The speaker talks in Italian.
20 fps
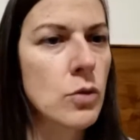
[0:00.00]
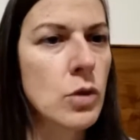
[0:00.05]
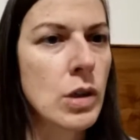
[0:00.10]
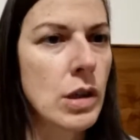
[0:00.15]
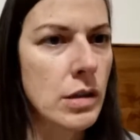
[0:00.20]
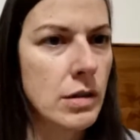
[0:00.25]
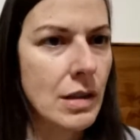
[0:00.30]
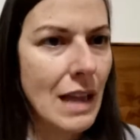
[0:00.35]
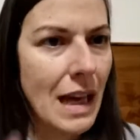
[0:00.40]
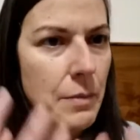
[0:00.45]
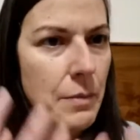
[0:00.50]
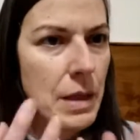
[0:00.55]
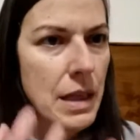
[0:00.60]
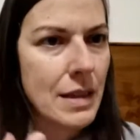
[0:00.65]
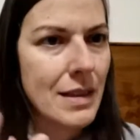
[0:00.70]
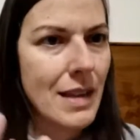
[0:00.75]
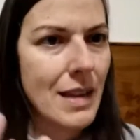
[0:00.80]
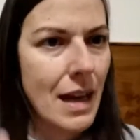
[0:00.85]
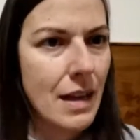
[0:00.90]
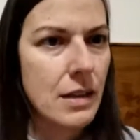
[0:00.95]
che
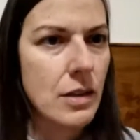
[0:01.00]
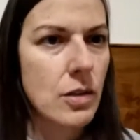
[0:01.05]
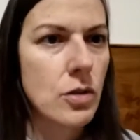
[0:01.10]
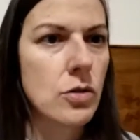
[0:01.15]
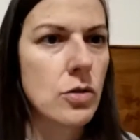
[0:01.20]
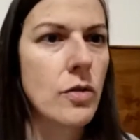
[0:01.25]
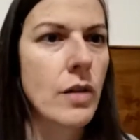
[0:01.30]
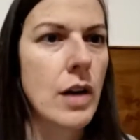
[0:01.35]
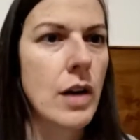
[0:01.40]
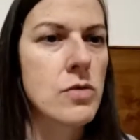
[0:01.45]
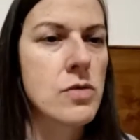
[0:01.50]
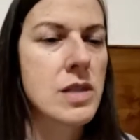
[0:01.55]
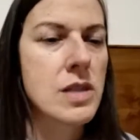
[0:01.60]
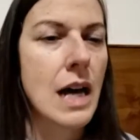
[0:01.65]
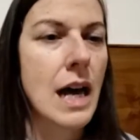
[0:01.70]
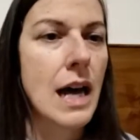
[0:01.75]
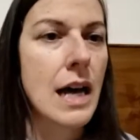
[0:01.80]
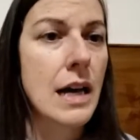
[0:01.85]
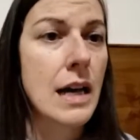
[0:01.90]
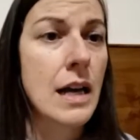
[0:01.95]
termine tecnico dovrei
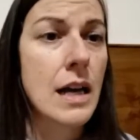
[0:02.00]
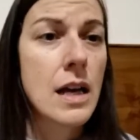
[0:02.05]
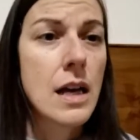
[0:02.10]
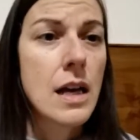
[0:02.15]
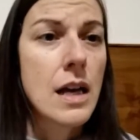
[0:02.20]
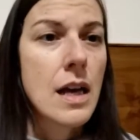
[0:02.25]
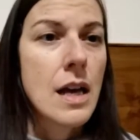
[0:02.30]
usare,